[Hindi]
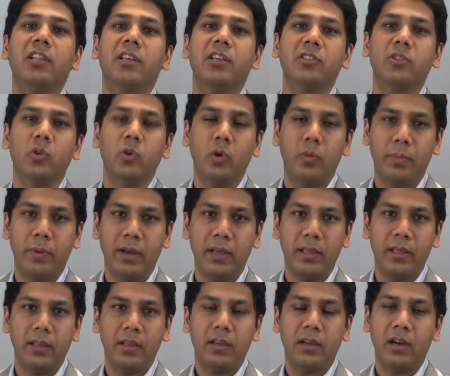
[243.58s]
तरीके से हो
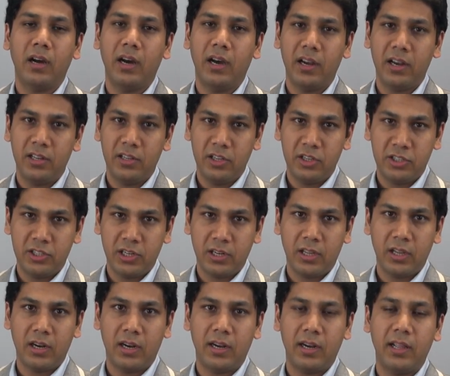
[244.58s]
पाए कहाँ रजिस्टर
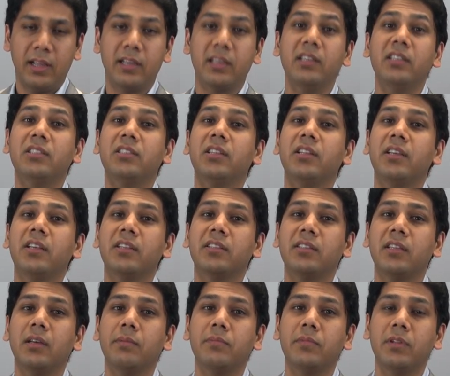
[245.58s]
कराना है किस तरीके
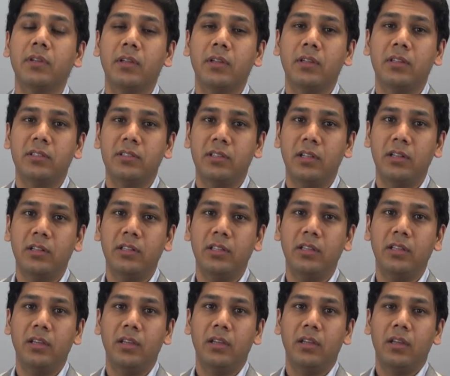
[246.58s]
से हम
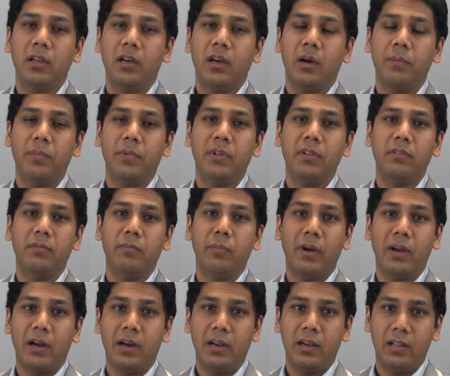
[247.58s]
जल्दी अपनी
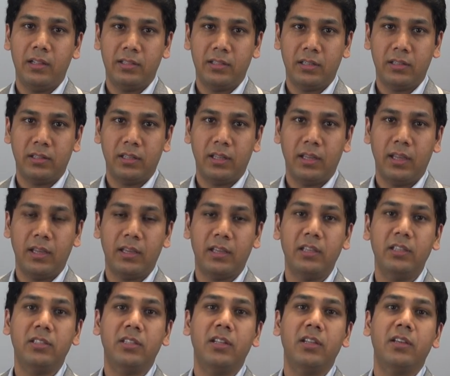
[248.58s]
मकान ले सकते हैं
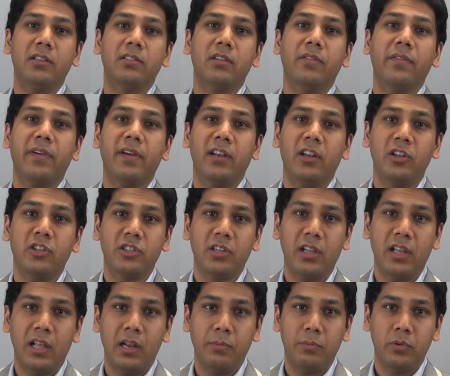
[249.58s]
किस तरीके से
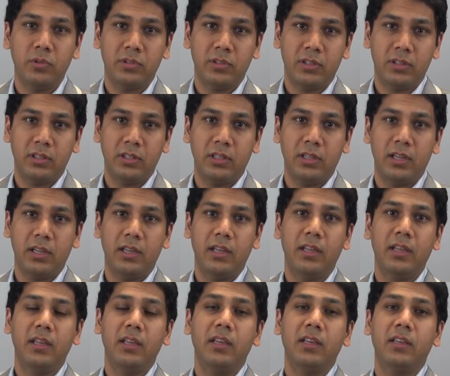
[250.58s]
फाइनेंशियल हेल्प हो सकती है
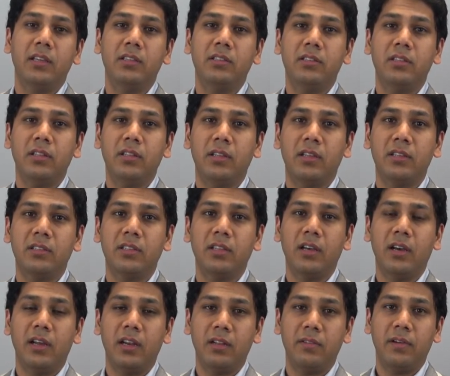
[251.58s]
किस तरीके से
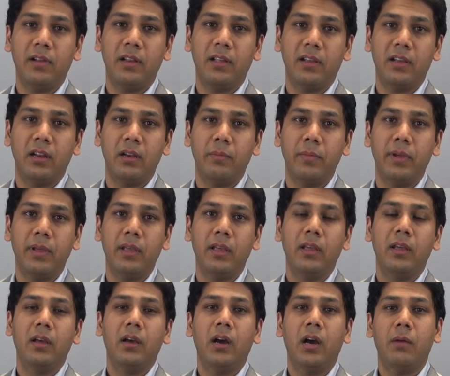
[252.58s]
आने वाले कल में
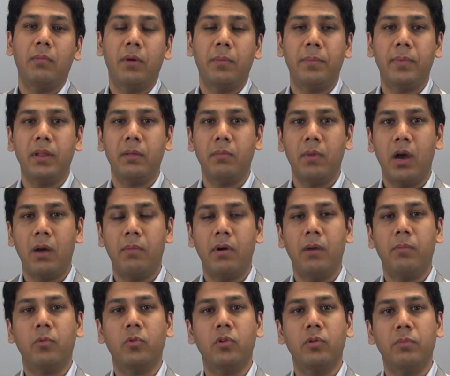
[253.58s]
हम अपने माँ
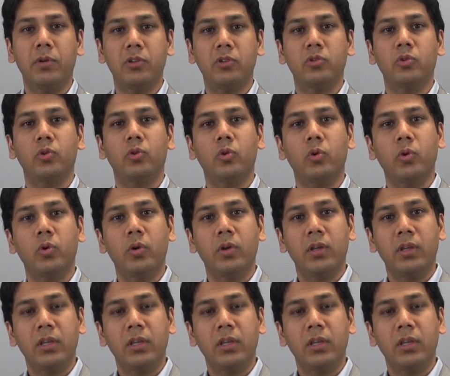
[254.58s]
बाप को बच्चों को